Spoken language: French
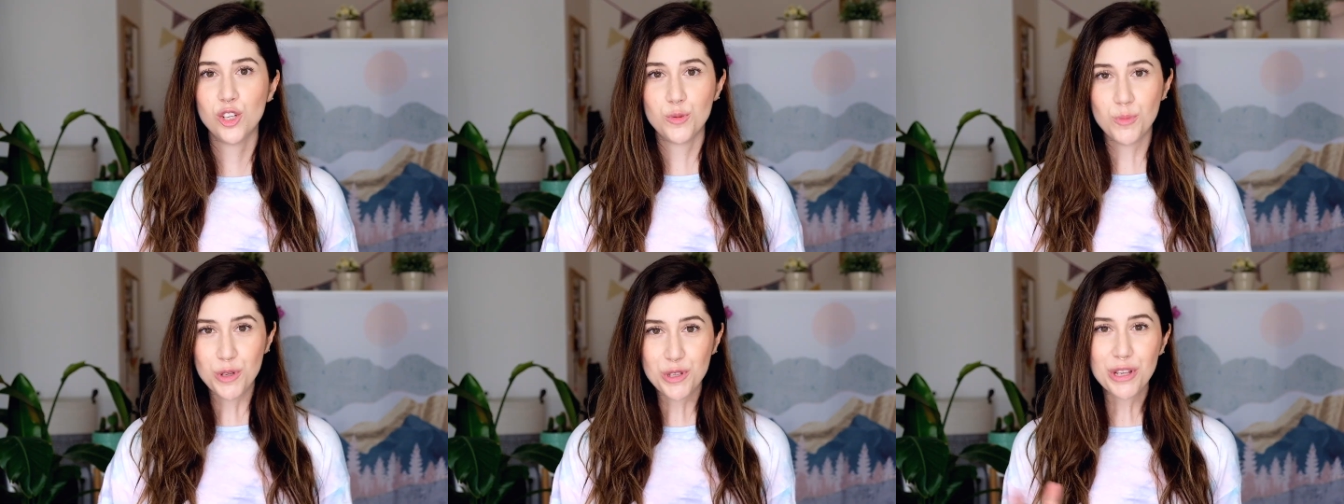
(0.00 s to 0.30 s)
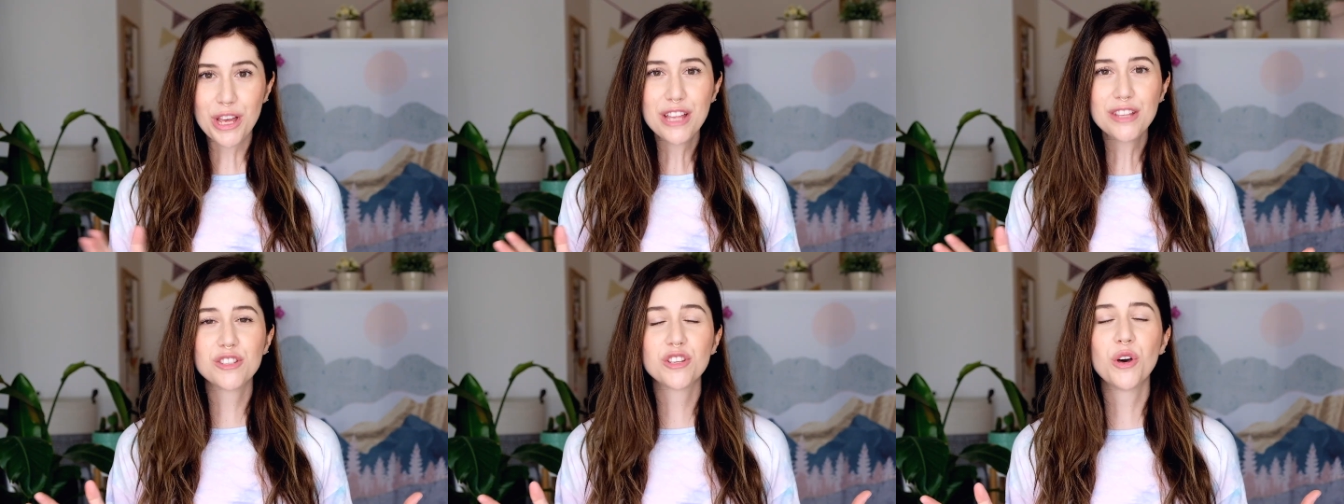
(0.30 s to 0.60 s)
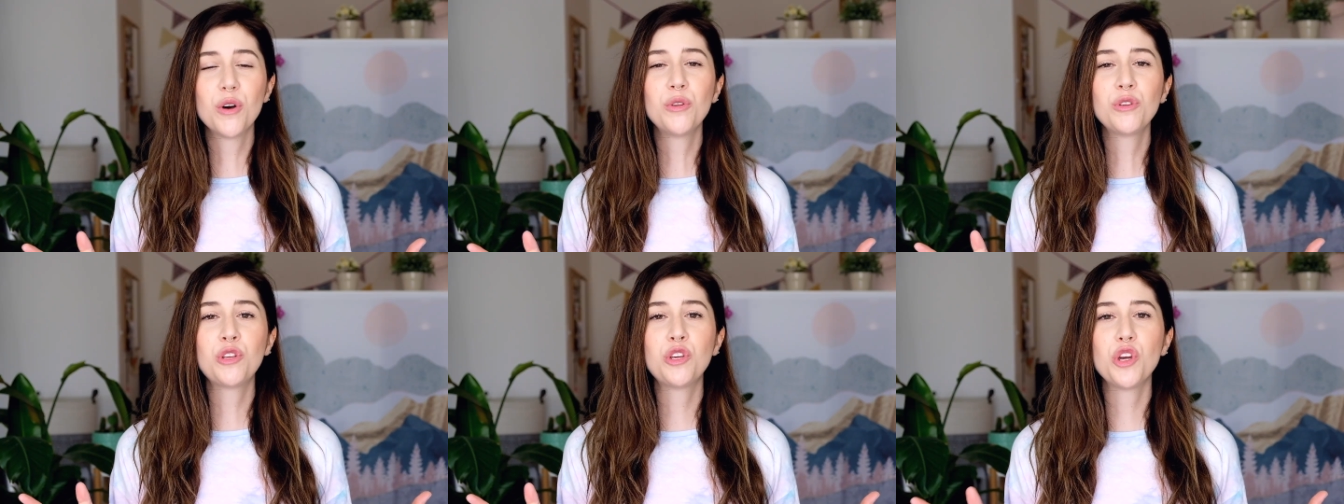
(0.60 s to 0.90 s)
Je me suis rendu
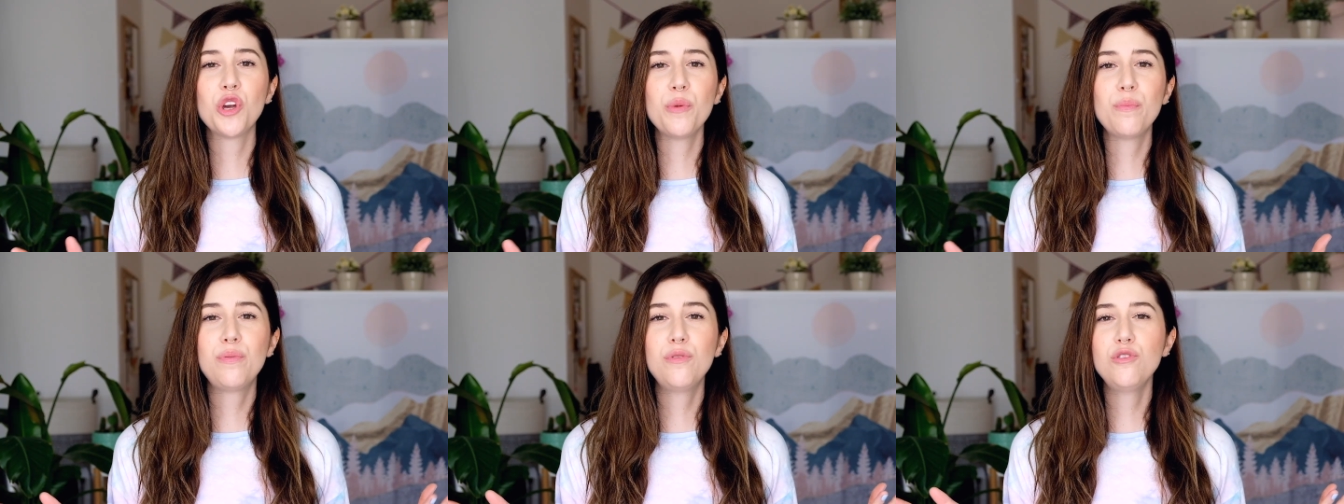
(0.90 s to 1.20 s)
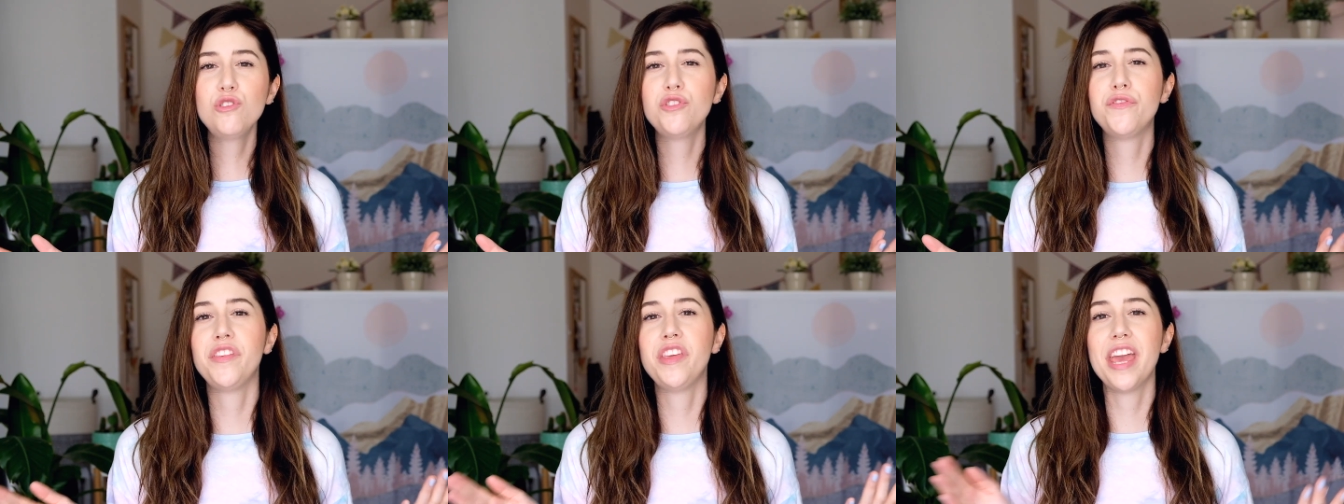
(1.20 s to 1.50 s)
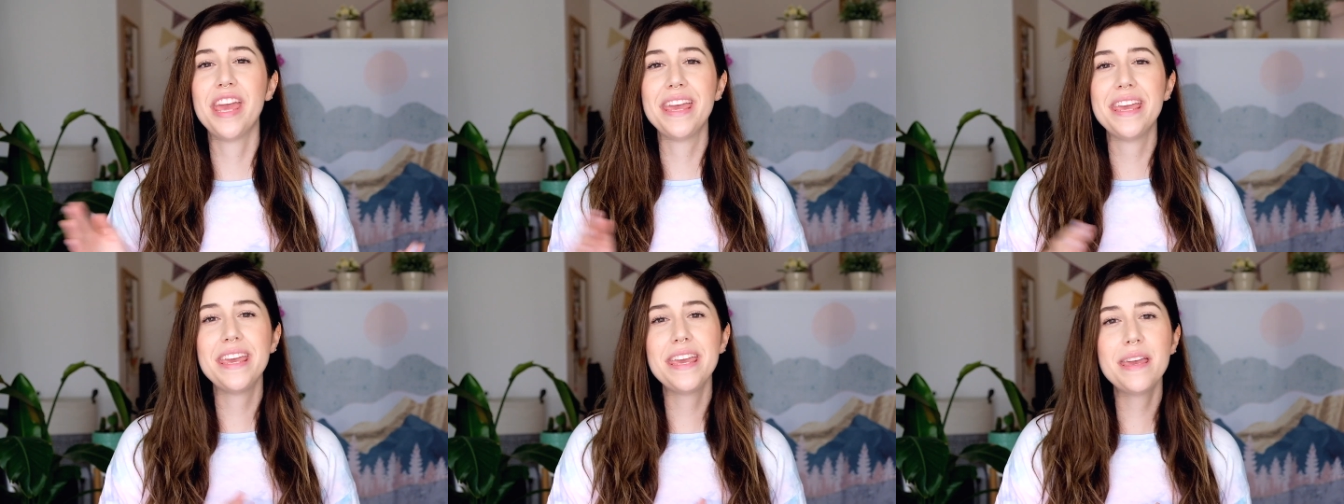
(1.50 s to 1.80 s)
compte que plus je
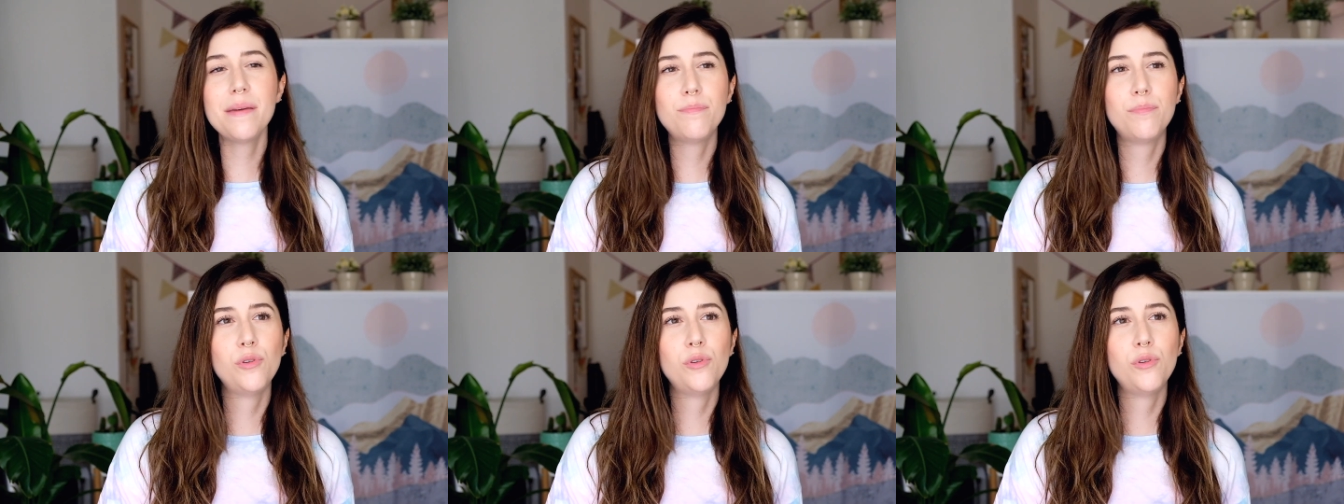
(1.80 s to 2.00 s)
vieillis,